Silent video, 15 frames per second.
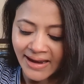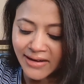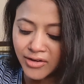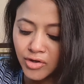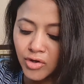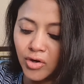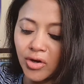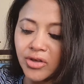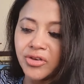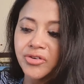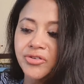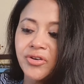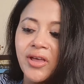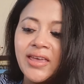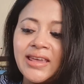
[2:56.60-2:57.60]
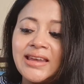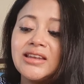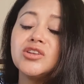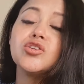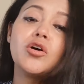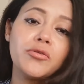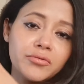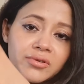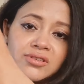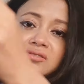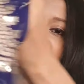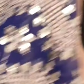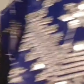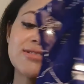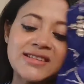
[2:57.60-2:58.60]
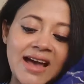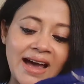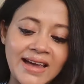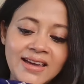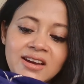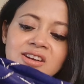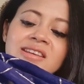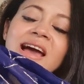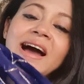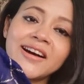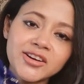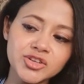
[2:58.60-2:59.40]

एंड ये रही इंडो वेस्टर्न जैकेट या फिर